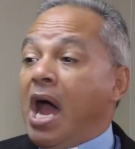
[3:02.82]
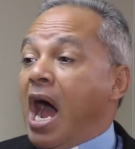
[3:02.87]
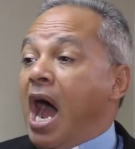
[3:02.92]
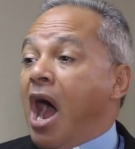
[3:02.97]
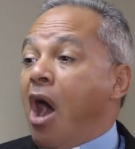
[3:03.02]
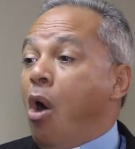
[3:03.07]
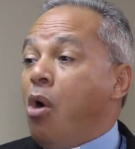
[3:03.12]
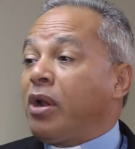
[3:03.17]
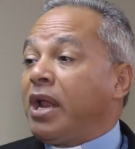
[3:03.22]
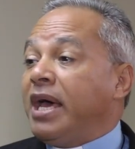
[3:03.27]

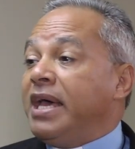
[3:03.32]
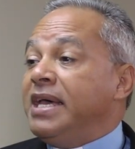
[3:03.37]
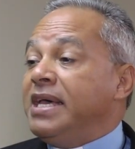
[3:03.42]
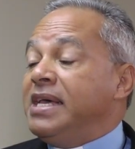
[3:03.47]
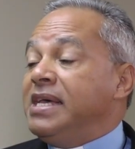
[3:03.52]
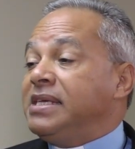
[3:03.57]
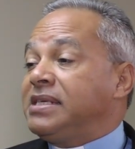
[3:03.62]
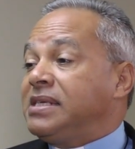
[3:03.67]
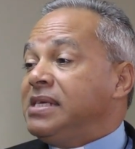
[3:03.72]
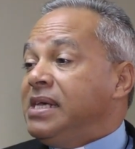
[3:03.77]
ahora
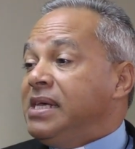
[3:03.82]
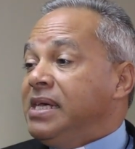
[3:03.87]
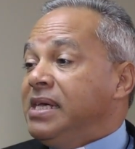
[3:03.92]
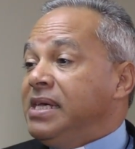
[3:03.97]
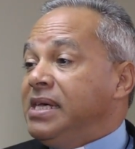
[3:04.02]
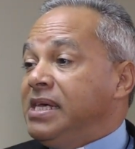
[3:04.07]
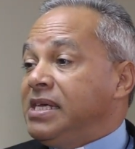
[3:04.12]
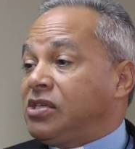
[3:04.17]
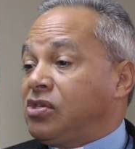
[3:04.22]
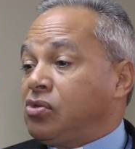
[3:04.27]
es
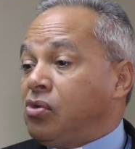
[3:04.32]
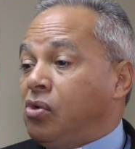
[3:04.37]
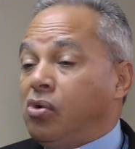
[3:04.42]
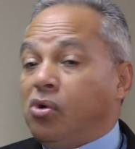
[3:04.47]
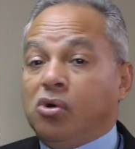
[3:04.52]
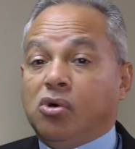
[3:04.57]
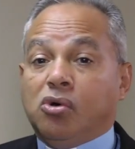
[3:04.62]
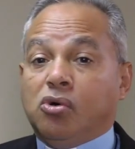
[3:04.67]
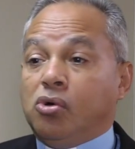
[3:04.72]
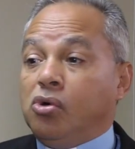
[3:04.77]

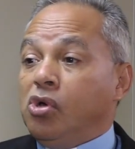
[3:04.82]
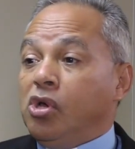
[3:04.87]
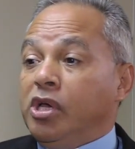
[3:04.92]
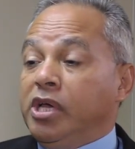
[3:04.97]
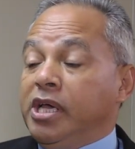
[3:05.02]
eso,